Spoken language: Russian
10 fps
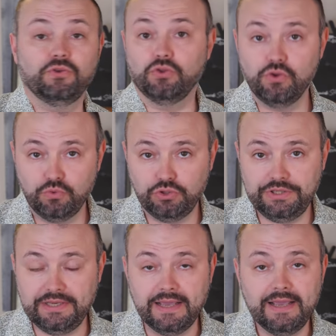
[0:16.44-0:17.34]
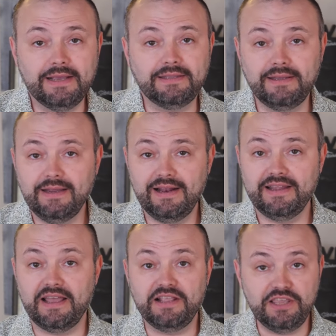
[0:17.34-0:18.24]
Но, мужики, это
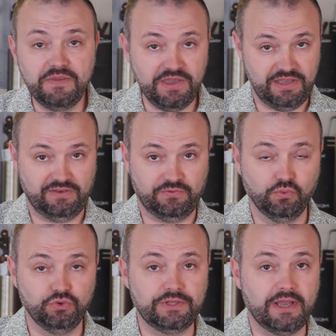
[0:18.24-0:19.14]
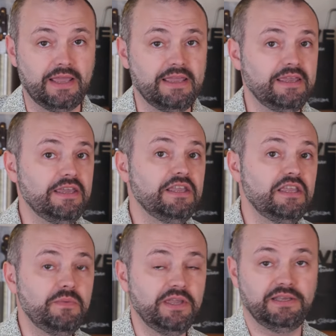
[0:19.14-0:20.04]
реально не менее вкусно и
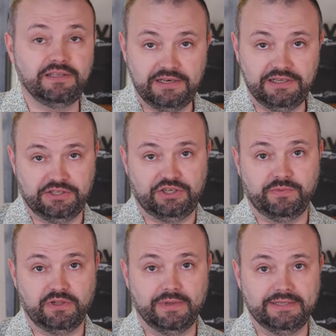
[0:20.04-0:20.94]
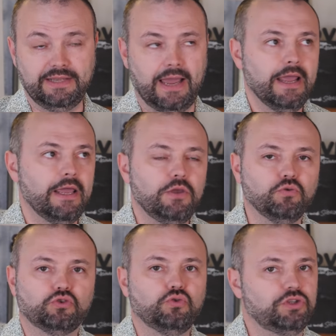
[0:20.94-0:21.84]
не менее интересно, чем колбаса. И
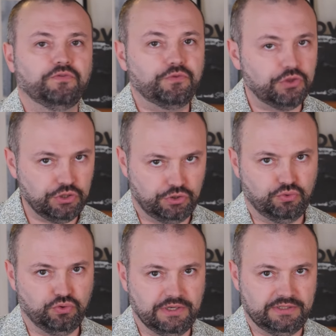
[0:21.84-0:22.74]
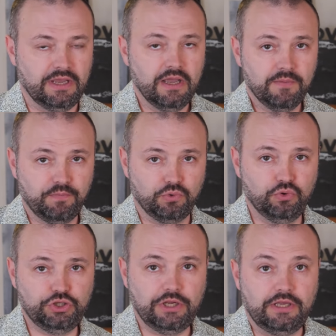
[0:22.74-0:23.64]
уж точно в тысячу раз
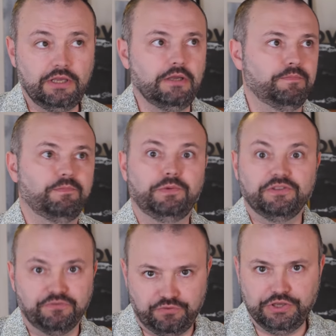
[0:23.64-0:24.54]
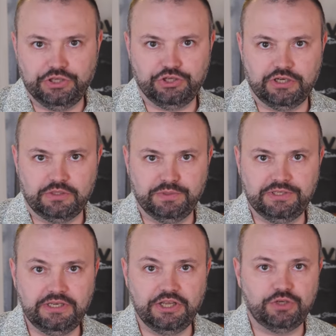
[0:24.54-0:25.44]
проще и, блин, в две тысячи раз
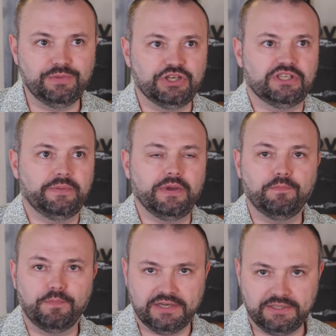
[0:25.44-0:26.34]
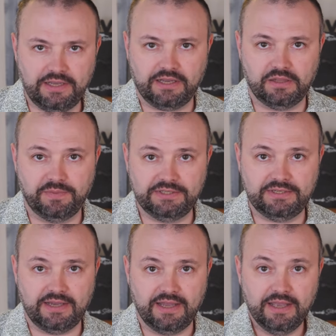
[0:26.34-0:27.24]
быстрее, чем даже самая простая
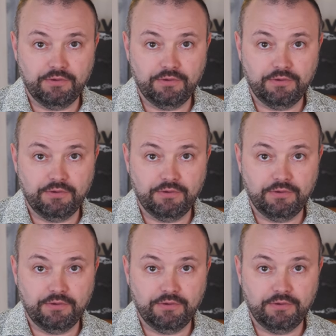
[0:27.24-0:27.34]
колбаса.